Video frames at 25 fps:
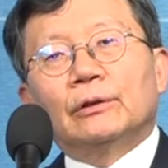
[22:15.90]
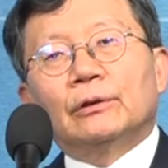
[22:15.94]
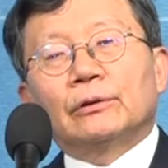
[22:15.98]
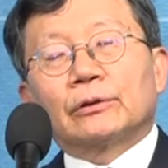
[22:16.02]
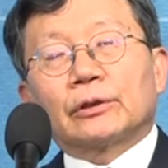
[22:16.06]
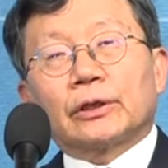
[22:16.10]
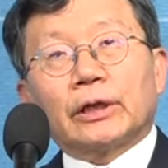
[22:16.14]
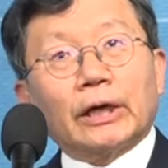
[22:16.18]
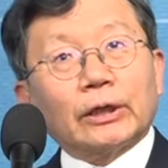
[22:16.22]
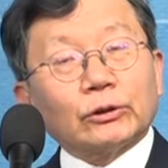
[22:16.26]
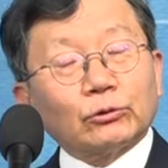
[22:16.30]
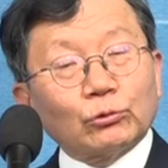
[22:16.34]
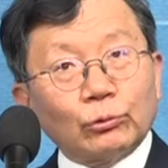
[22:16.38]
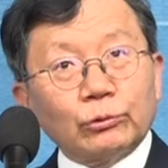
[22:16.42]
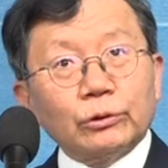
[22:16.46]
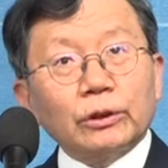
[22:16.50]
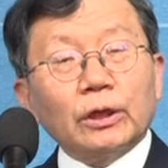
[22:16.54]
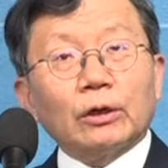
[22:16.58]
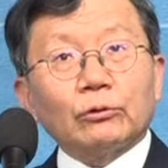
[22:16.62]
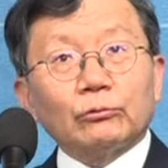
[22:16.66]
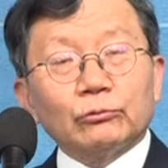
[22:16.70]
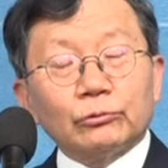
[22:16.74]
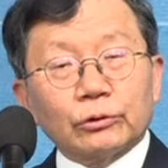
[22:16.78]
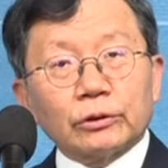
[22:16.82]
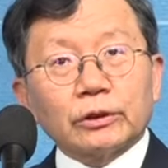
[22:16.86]
개소리
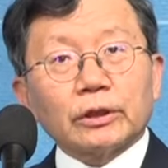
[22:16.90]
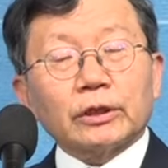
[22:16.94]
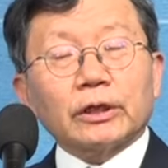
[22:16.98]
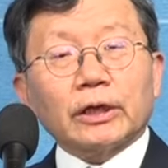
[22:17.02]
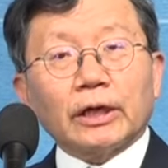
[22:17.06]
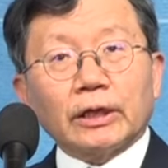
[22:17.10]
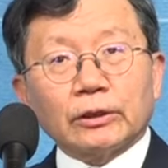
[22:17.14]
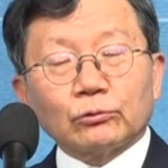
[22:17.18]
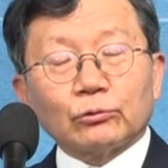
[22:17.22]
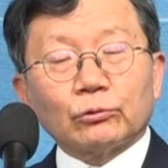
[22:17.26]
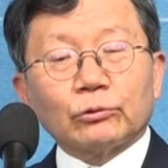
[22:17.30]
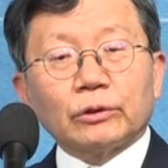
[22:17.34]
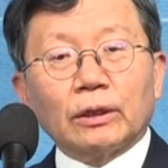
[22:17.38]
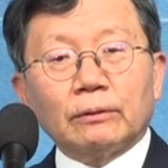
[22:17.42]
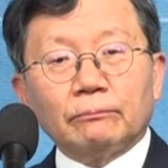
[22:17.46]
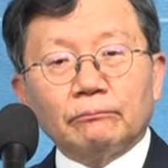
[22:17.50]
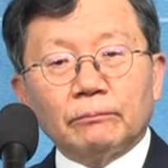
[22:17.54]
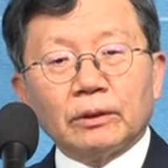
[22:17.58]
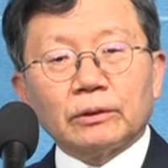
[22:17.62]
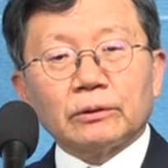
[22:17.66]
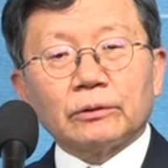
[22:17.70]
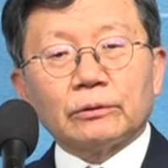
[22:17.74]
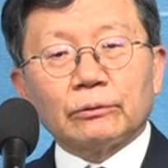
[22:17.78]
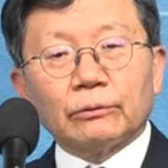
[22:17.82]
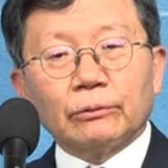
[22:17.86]
하고 있는 게 개소리
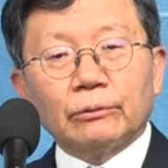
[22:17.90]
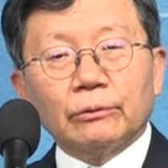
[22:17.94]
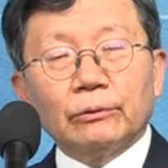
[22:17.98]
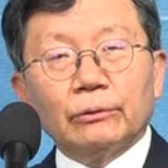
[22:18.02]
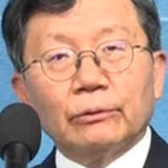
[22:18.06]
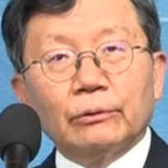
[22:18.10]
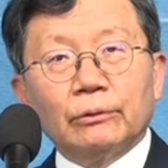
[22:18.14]
한마디로.